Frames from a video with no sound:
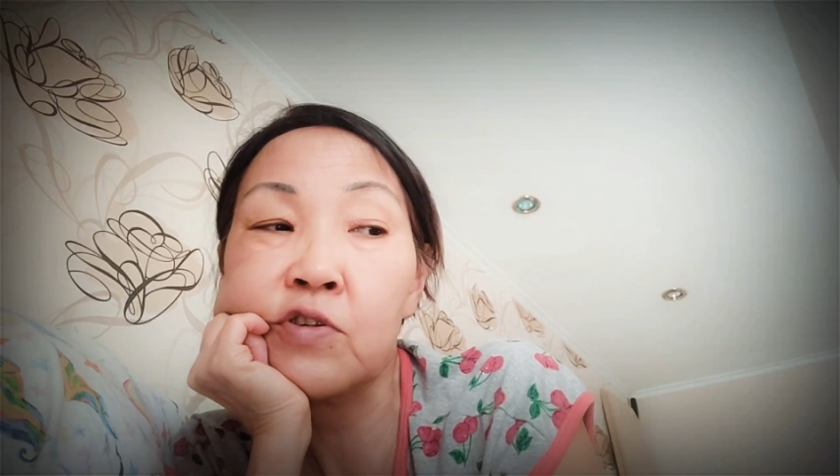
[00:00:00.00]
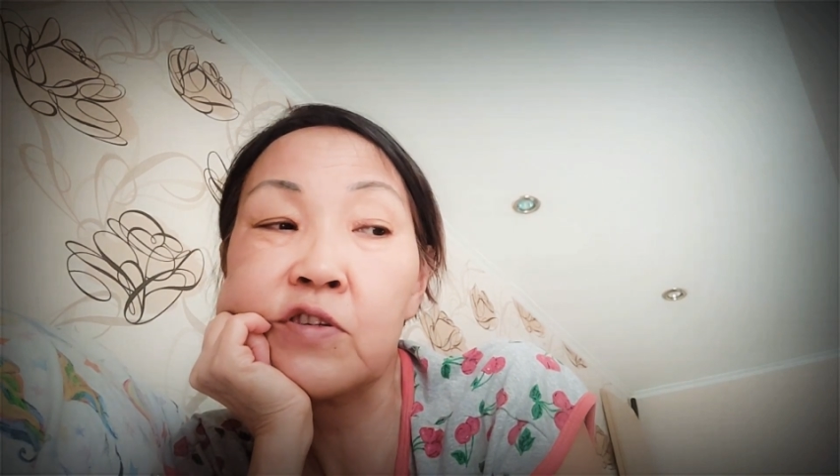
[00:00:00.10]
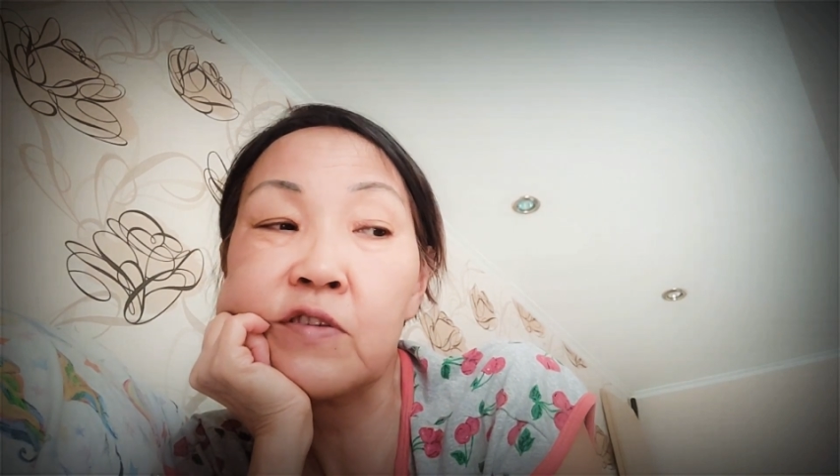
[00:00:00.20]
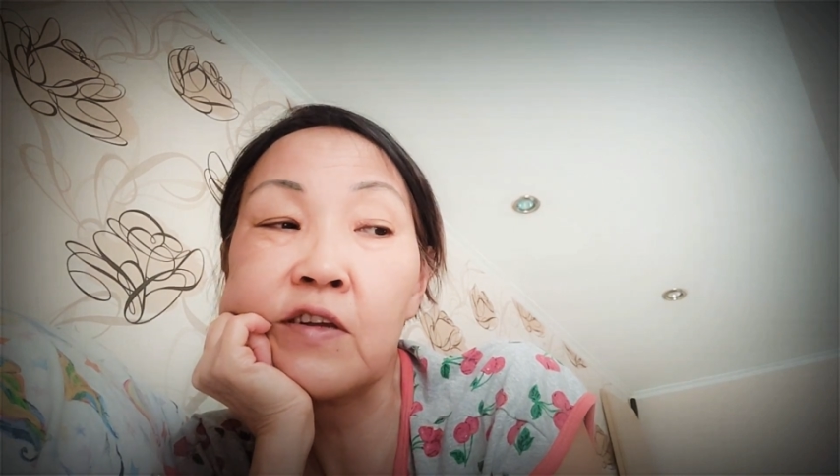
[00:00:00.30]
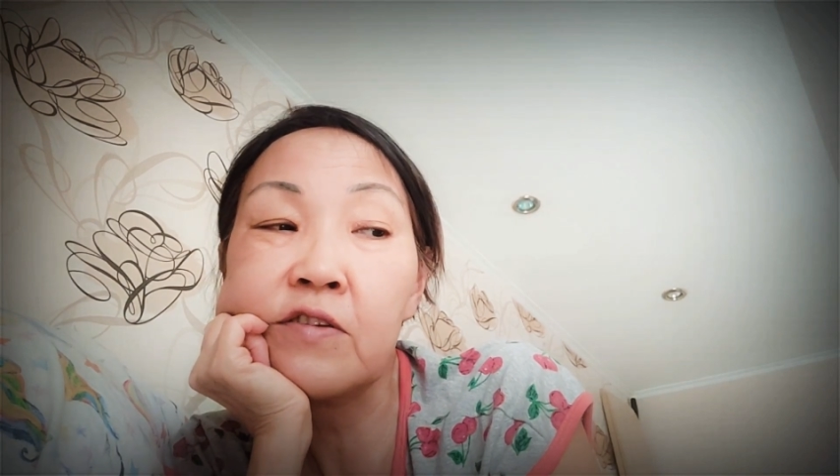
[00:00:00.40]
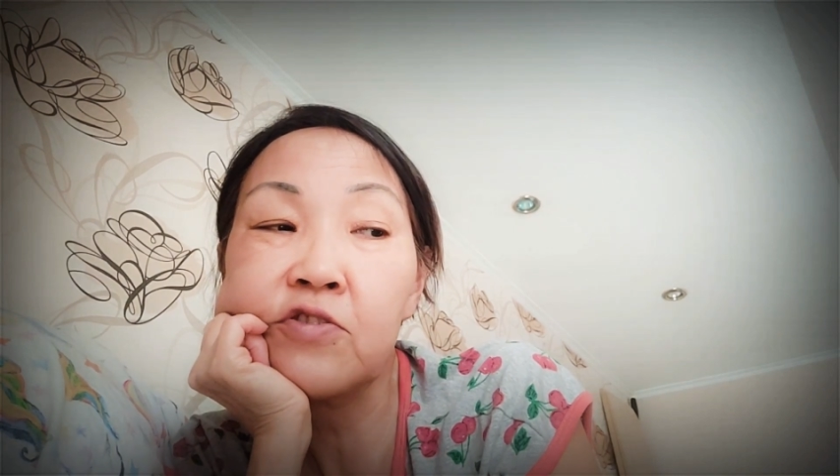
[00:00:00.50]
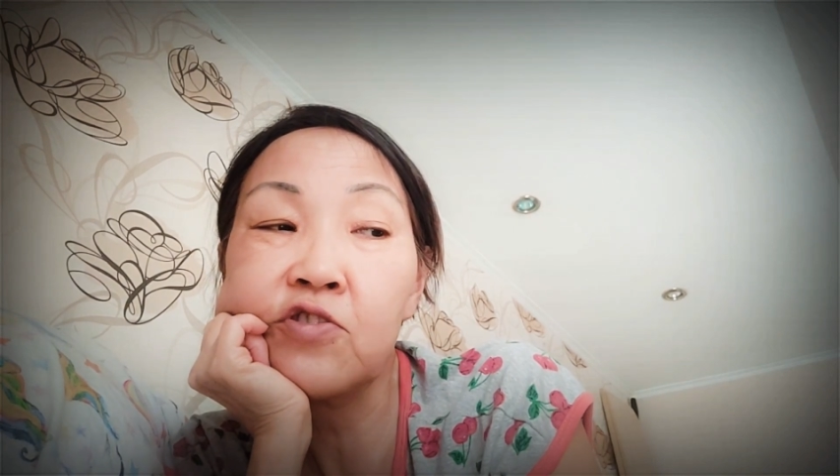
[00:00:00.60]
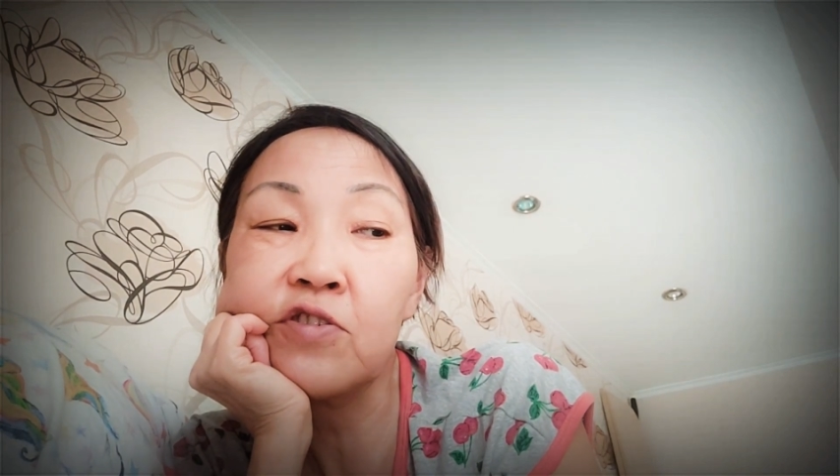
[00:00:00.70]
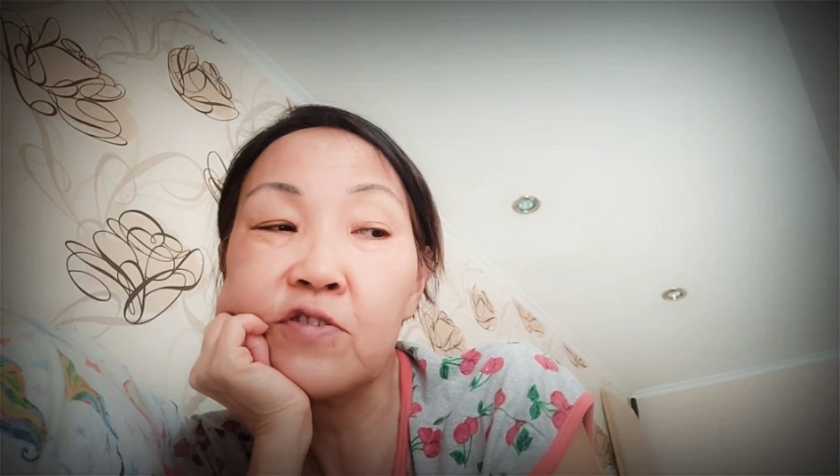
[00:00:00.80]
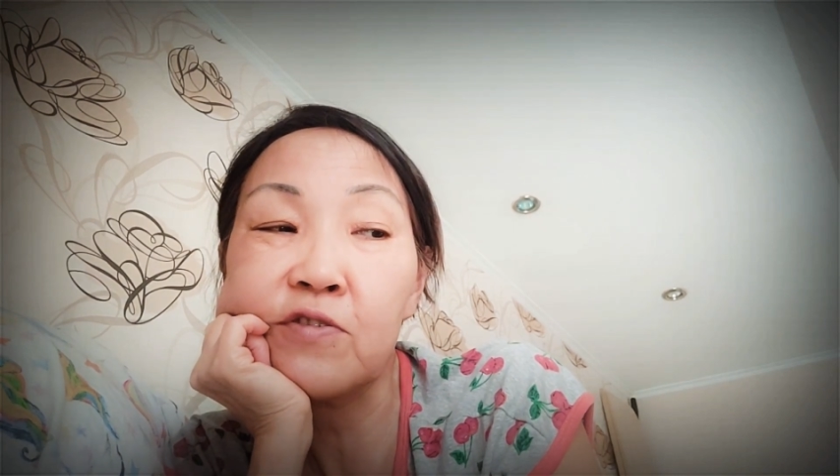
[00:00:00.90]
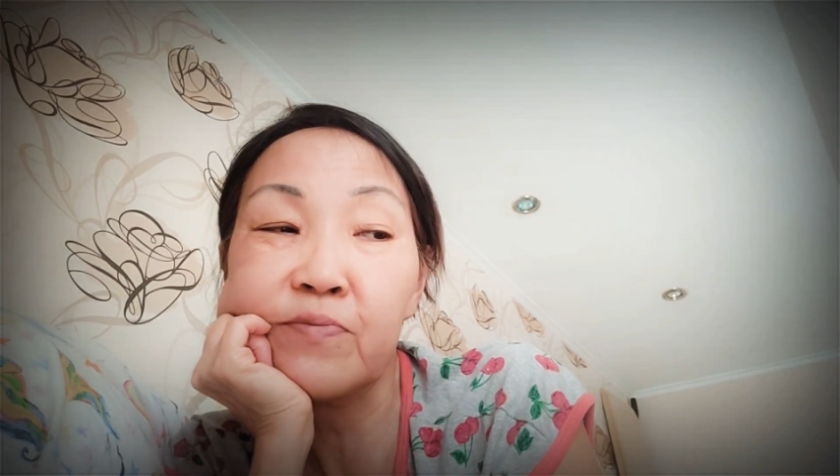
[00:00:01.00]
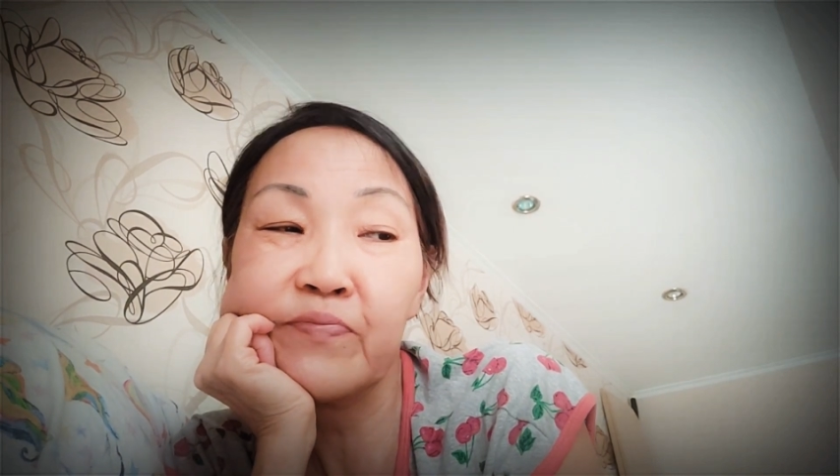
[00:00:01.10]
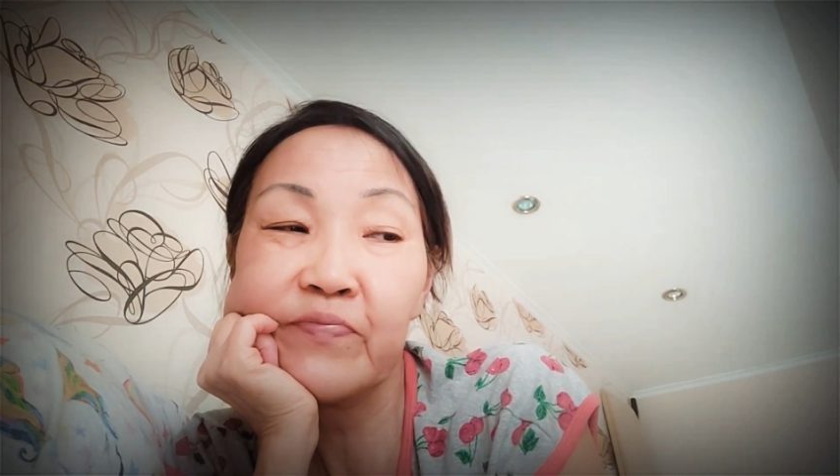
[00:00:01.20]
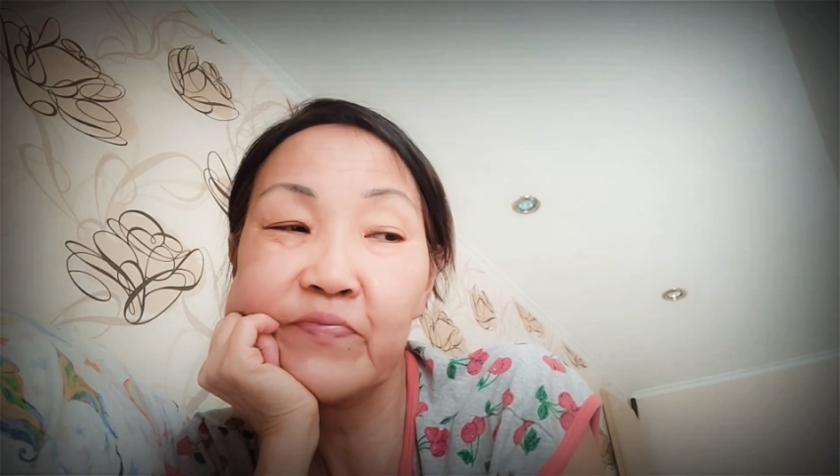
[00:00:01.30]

кристально честным.